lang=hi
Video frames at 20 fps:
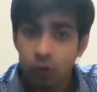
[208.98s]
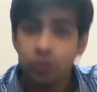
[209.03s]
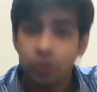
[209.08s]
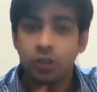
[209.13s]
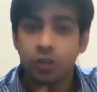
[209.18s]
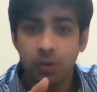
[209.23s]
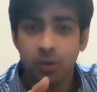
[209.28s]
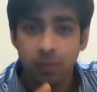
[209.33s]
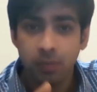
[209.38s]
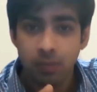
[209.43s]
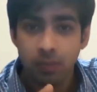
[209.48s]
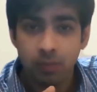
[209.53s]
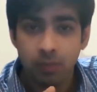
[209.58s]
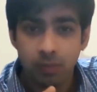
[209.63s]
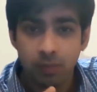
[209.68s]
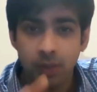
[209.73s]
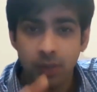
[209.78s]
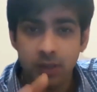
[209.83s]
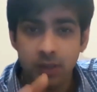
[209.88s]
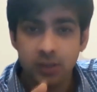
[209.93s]
कुछ
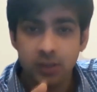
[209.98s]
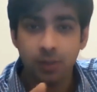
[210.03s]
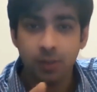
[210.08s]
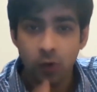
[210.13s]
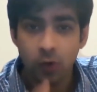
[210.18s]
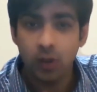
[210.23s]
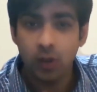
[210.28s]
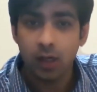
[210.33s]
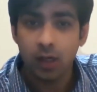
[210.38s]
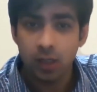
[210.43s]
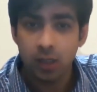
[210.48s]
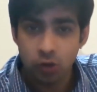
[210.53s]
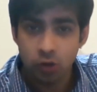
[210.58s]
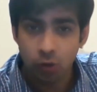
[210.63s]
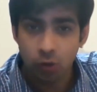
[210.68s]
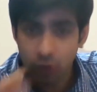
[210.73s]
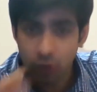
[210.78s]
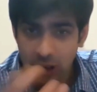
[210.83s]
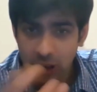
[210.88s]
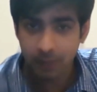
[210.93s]
परसेंट प्रोडक्ट
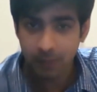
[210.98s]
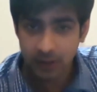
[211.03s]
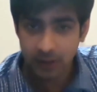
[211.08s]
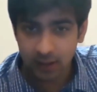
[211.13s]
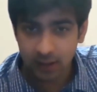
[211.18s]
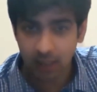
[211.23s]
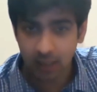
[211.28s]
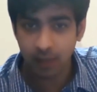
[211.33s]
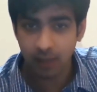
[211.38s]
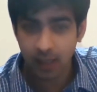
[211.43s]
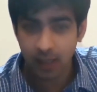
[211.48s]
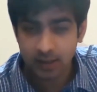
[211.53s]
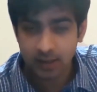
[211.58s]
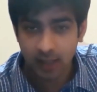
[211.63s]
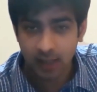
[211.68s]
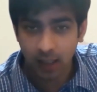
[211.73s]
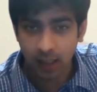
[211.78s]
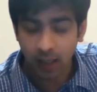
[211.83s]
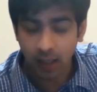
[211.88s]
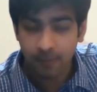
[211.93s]
जो मुझे पसंद है मेरा
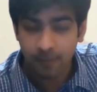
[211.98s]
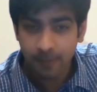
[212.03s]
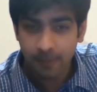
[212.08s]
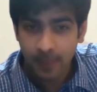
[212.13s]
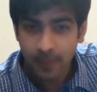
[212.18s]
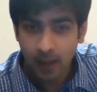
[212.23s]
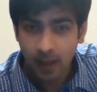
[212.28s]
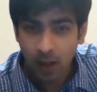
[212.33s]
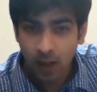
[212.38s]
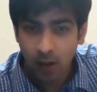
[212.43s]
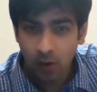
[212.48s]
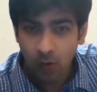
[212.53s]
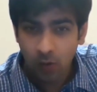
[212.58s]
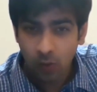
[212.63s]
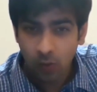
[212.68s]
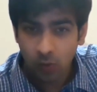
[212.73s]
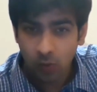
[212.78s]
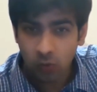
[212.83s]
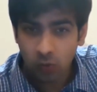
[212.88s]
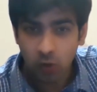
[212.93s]
स्टाइल है
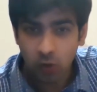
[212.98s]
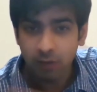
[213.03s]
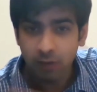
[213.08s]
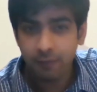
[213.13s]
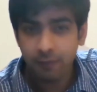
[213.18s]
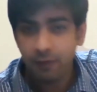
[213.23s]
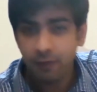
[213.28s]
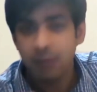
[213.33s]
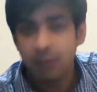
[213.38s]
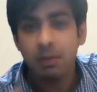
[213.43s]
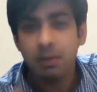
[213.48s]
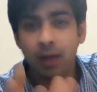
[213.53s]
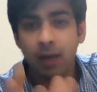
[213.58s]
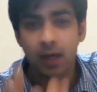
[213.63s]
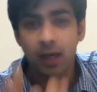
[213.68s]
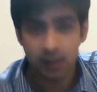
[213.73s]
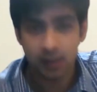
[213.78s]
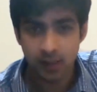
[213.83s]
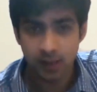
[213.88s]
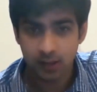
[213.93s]
उनको मैं फ्री में
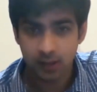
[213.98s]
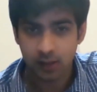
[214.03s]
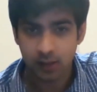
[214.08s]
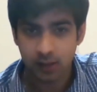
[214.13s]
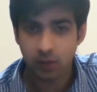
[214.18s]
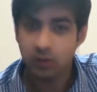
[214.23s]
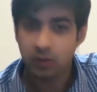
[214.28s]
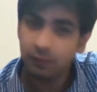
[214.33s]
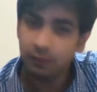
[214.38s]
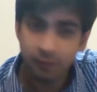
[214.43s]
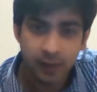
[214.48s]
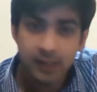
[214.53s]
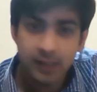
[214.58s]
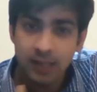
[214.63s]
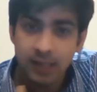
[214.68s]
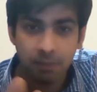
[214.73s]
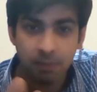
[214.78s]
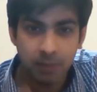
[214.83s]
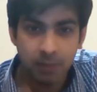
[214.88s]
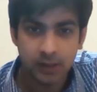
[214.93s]
मार्केट कर सकता हूँ या
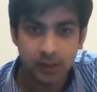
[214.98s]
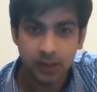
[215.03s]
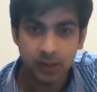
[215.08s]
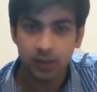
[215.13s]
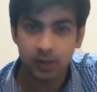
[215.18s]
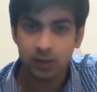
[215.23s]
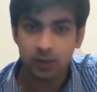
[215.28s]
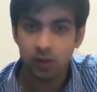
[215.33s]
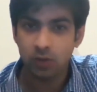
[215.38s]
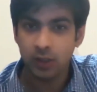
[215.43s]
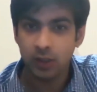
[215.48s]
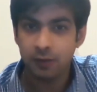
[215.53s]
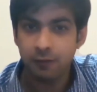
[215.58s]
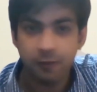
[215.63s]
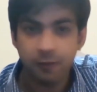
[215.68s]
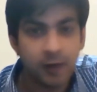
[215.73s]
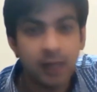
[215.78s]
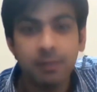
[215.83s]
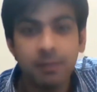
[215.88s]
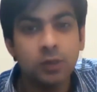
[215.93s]
फ्री सैम्पल्स दे सकता हूँ या
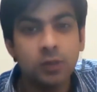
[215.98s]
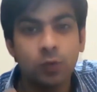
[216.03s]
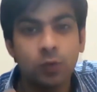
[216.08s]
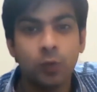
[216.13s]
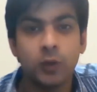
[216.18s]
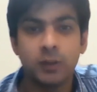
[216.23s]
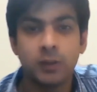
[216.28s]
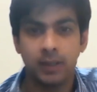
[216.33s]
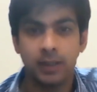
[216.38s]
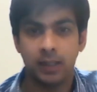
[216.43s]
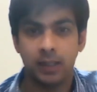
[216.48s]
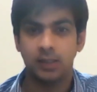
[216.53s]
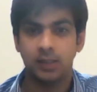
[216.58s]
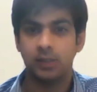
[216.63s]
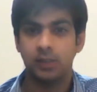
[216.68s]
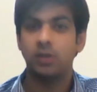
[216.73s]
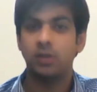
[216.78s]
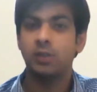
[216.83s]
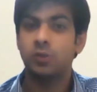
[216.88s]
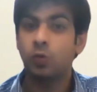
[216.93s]
फ्री में स्कूल्स में दे
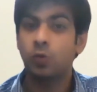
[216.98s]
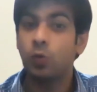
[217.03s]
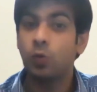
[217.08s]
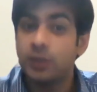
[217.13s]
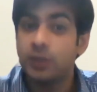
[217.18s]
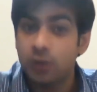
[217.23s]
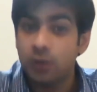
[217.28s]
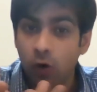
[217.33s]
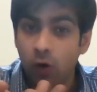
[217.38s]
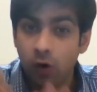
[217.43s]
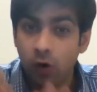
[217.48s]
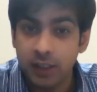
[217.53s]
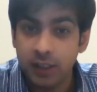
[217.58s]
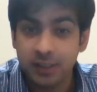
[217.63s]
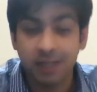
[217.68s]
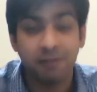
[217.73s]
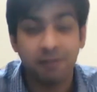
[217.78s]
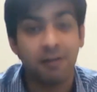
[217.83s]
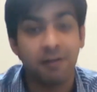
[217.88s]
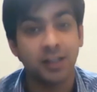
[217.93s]
सकता हूँ या स्कूल्स और
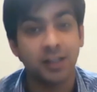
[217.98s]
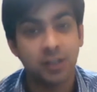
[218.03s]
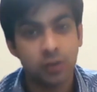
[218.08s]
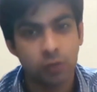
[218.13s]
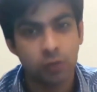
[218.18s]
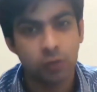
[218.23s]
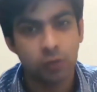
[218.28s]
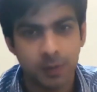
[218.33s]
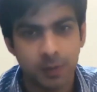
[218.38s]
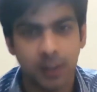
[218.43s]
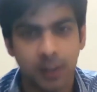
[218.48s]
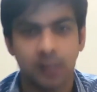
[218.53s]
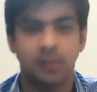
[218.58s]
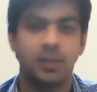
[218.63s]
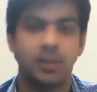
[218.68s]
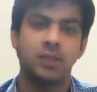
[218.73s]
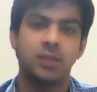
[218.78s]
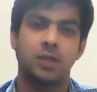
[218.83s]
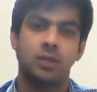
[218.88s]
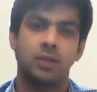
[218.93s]
कॉलेज के फैशन शोज में
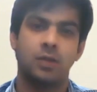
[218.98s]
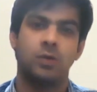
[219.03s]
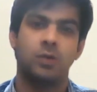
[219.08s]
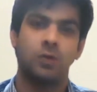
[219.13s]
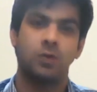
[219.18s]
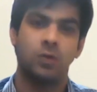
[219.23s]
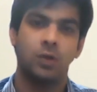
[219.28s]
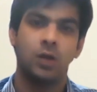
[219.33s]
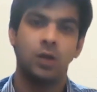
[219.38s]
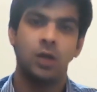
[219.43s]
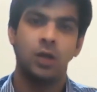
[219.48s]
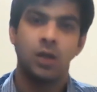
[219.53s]
दे, सकता हूँ